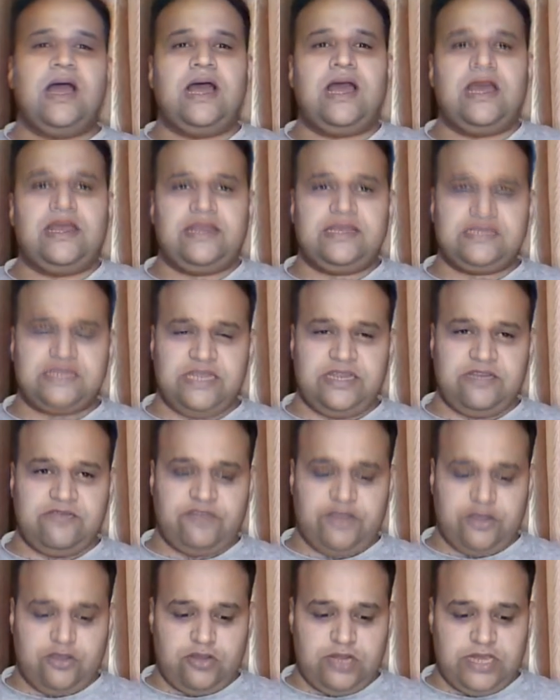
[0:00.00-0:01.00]

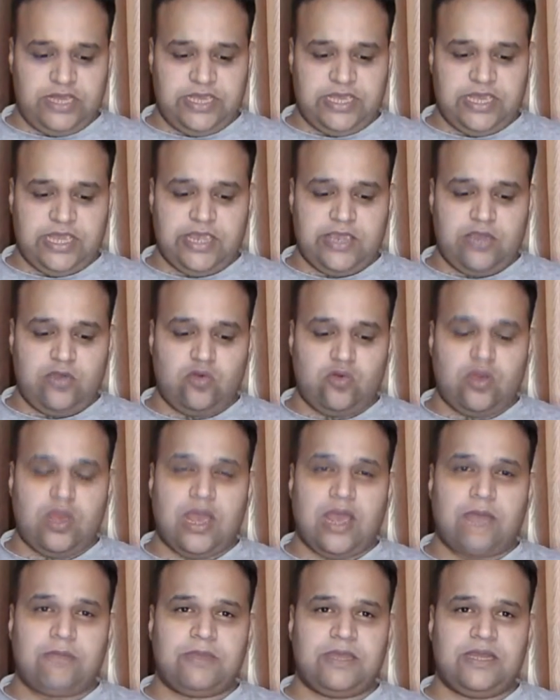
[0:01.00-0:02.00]
नजरीन वीडियो लेके आया हूँ
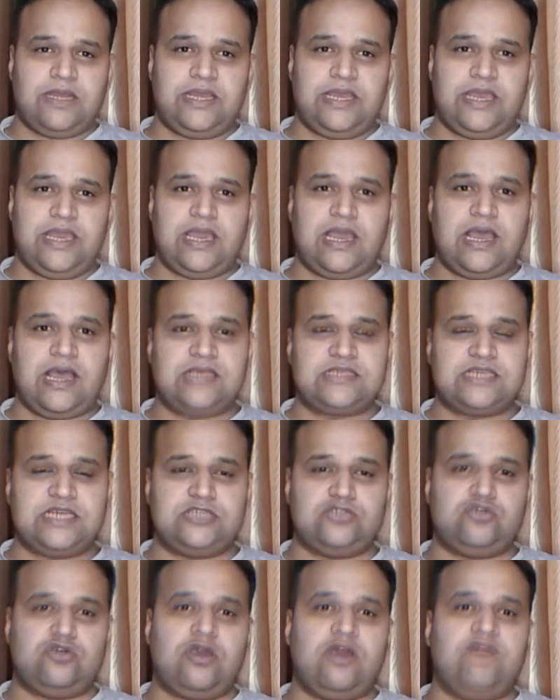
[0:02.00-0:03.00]
आपके लिए
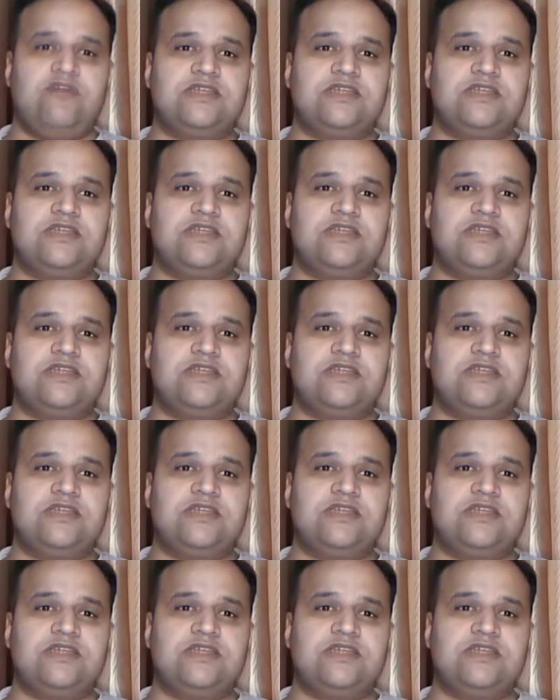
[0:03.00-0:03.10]
ख़ासकर जो